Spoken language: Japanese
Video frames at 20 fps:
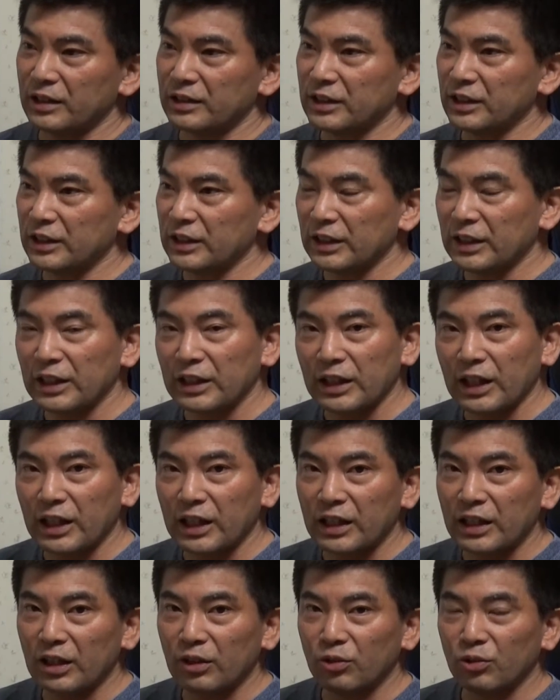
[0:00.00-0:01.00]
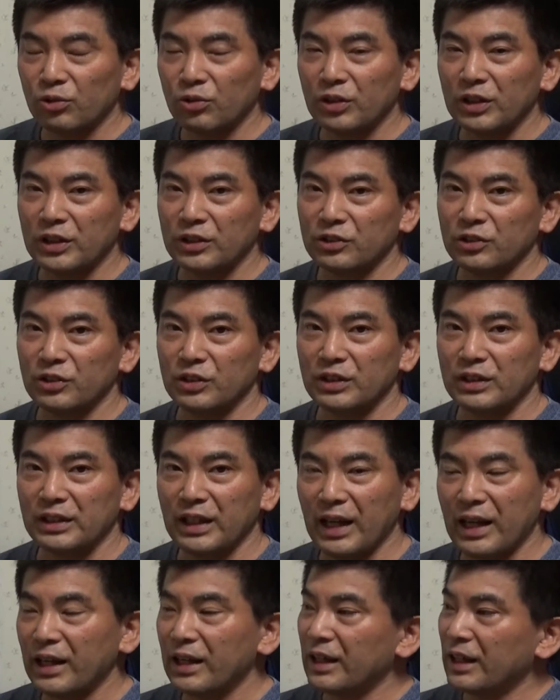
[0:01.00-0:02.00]
知識的なことにつ
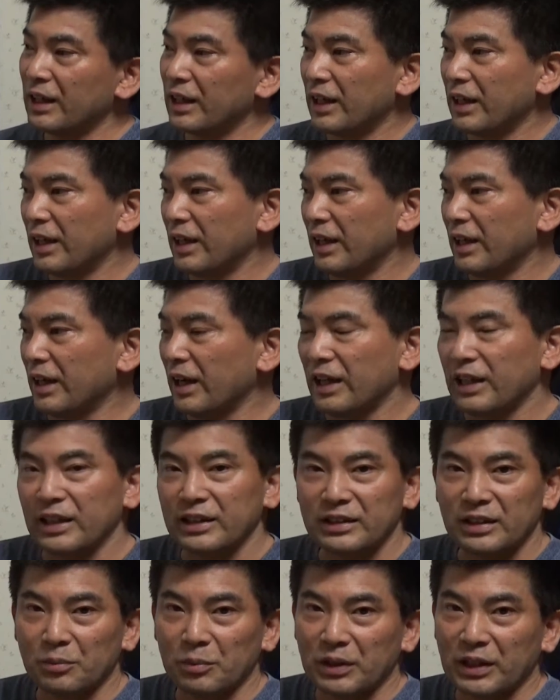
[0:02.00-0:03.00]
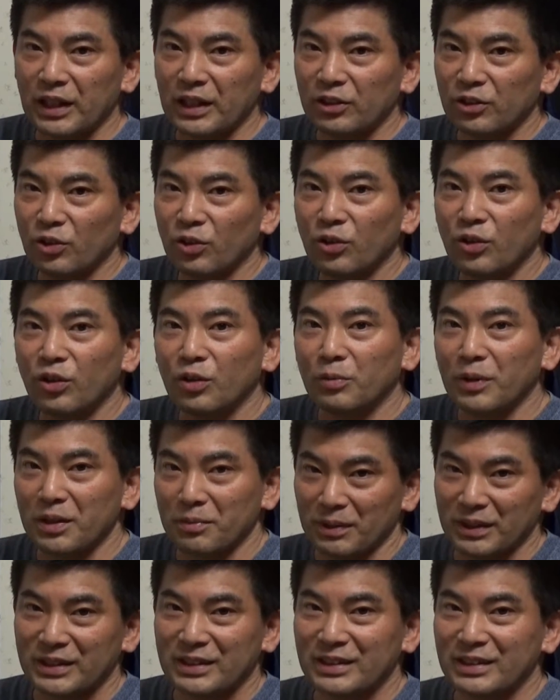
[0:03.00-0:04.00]
いて、話してみたいと思
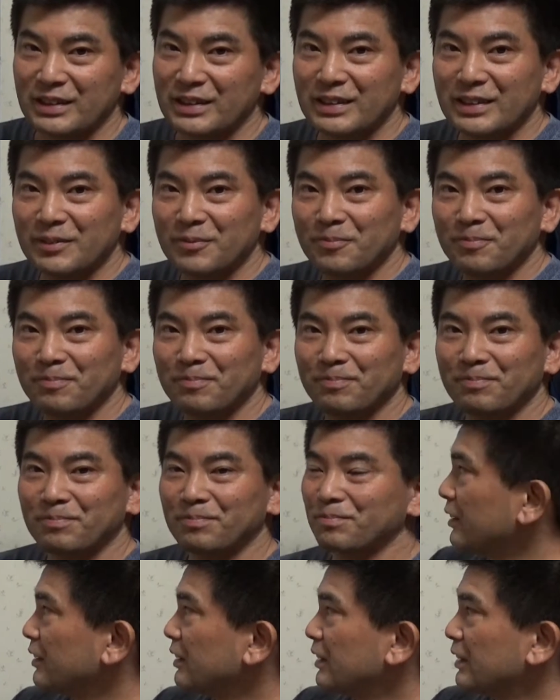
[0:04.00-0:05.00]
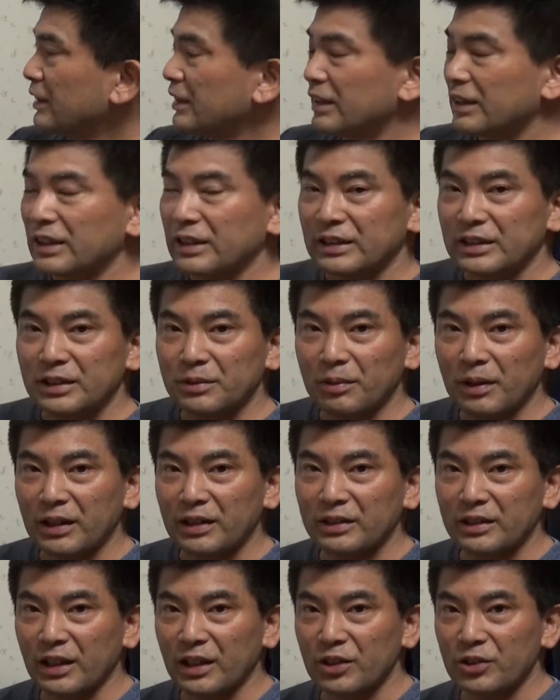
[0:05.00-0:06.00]
います。一
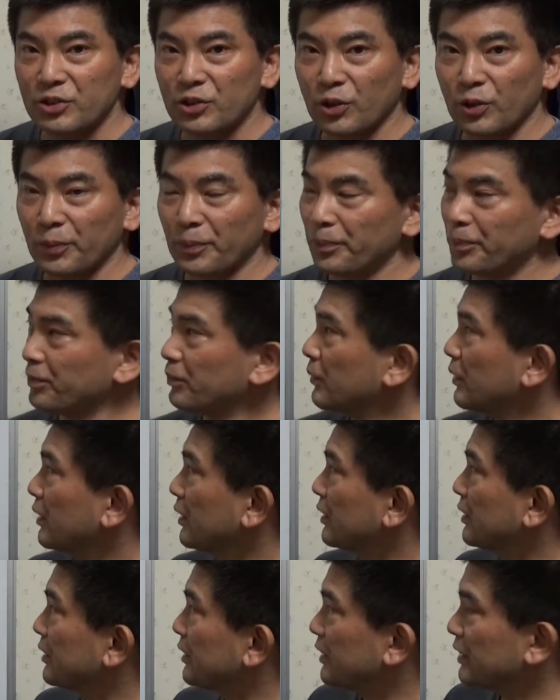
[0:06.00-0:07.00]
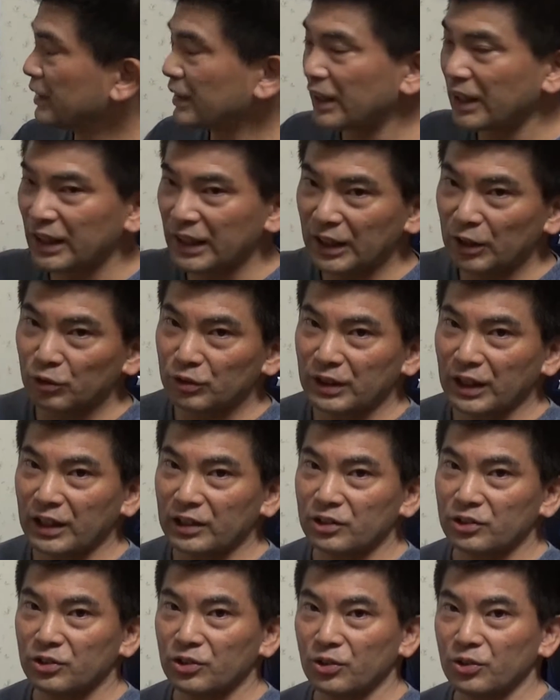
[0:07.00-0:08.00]
番最初、力を出
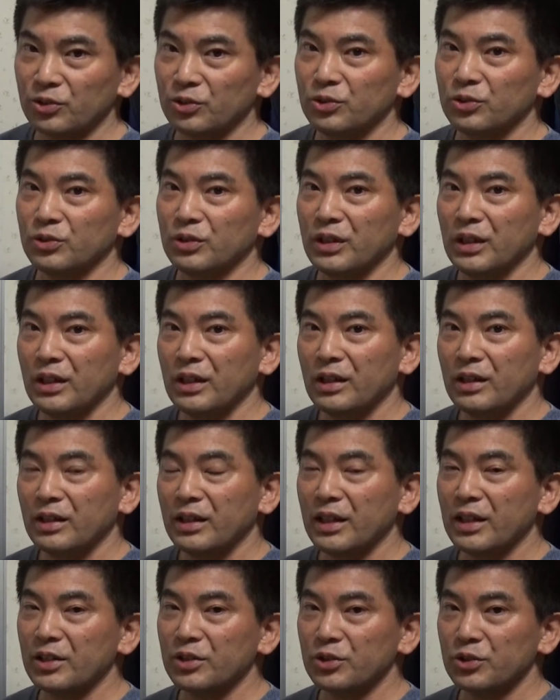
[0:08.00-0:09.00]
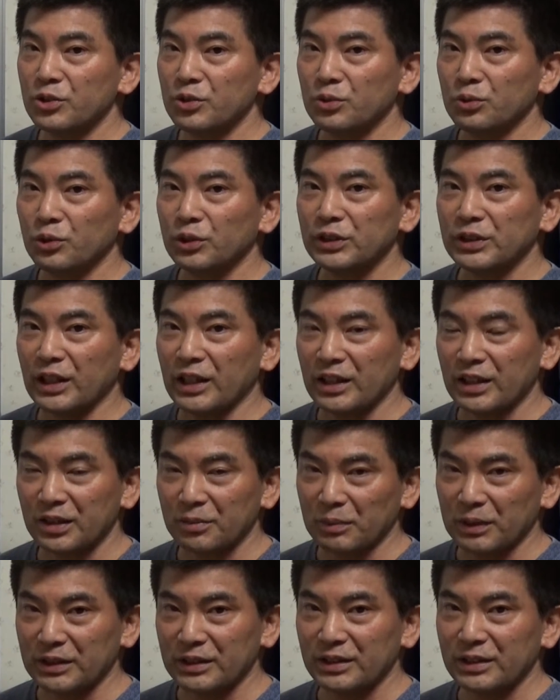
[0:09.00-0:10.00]
すという練習をしていき
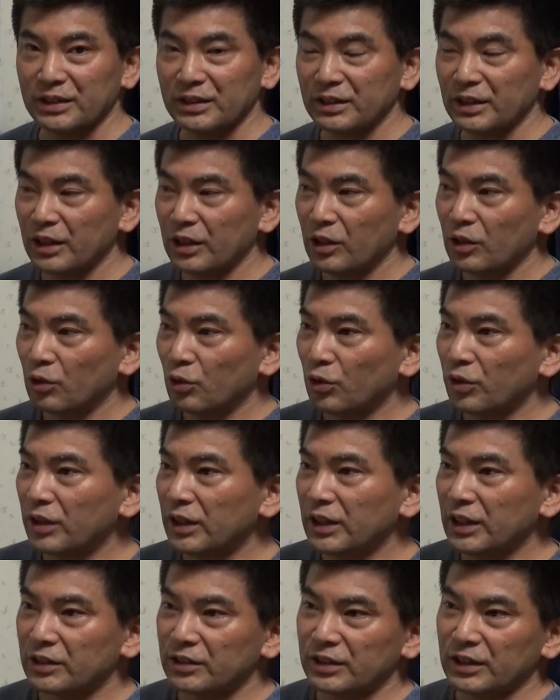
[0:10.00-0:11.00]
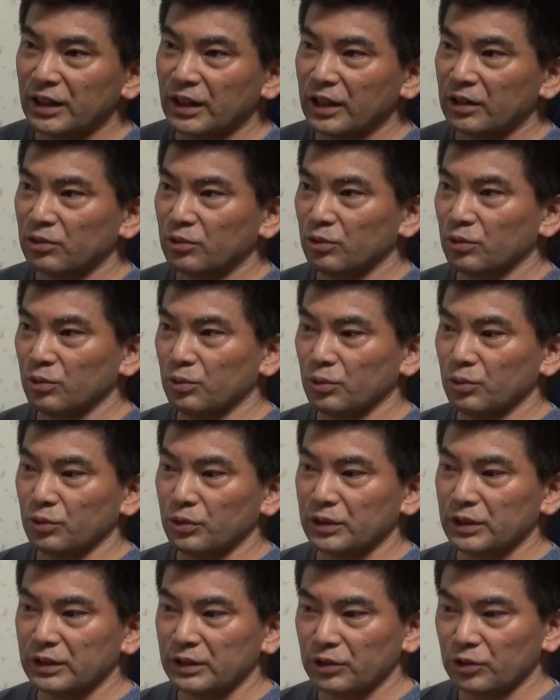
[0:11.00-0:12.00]
ます。これはですね、
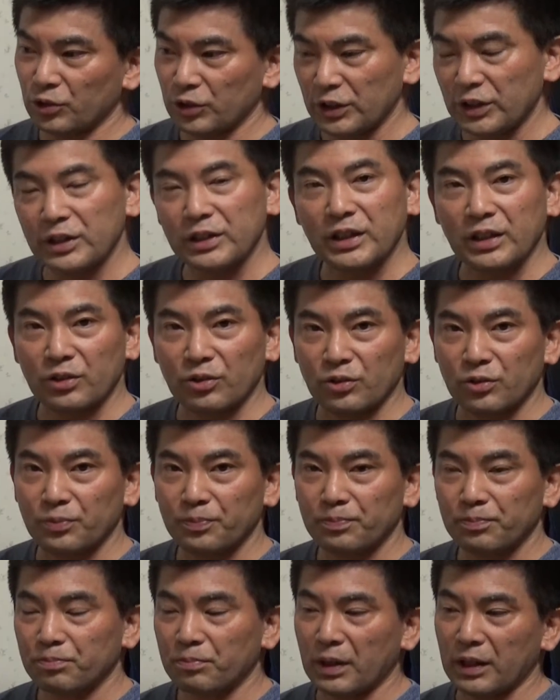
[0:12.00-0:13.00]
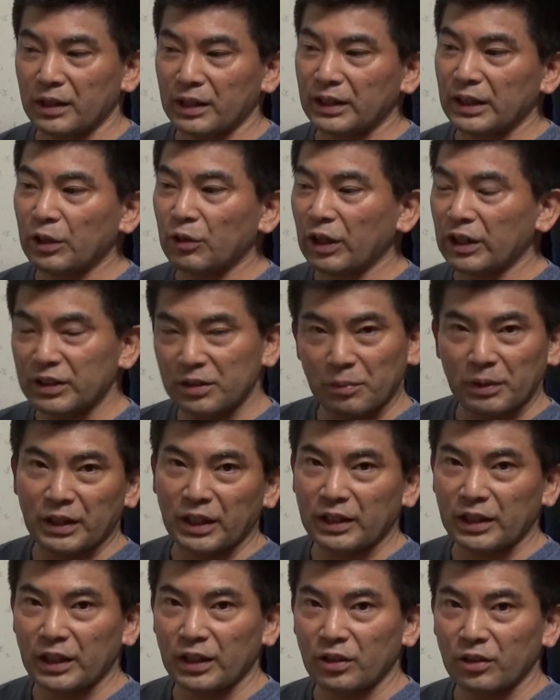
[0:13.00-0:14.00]
初心者のギターを始め
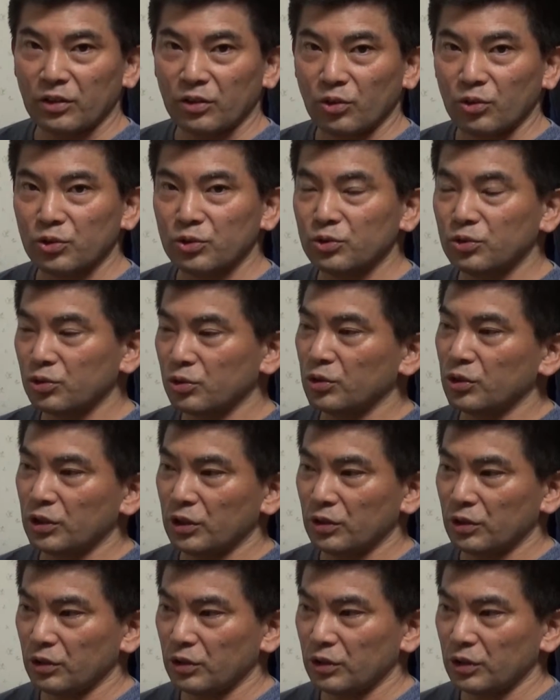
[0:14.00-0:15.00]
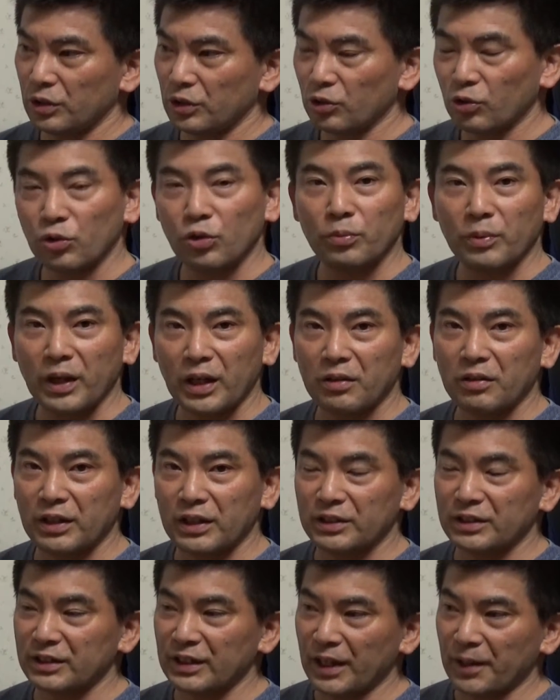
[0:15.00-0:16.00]
たてという人の場合は
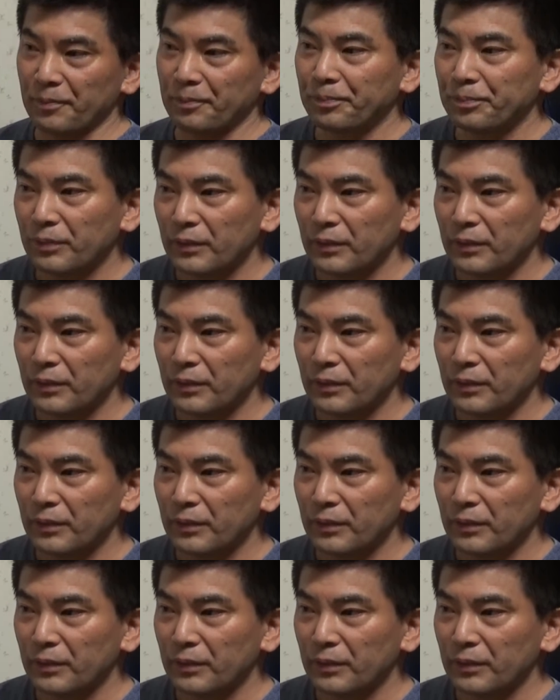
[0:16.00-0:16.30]
ですね、